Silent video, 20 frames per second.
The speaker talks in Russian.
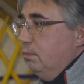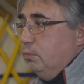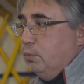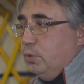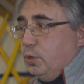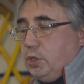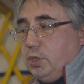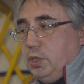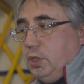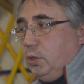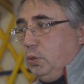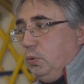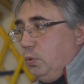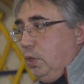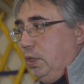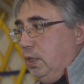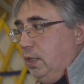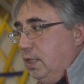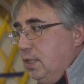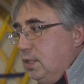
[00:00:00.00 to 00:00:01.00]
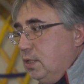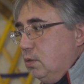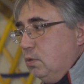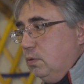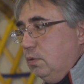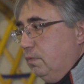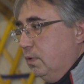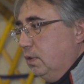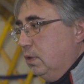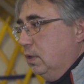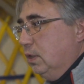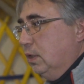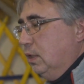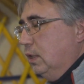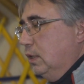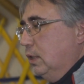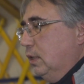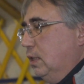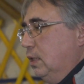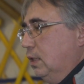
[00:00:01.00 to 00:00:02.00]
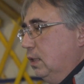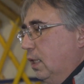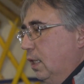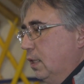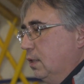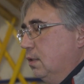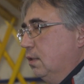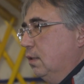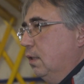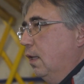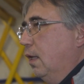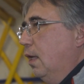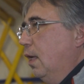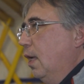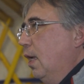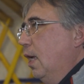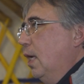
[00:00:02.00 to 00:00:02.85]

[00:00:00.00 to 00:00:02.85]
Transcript: Может, оно и есть, но вот это не найдено.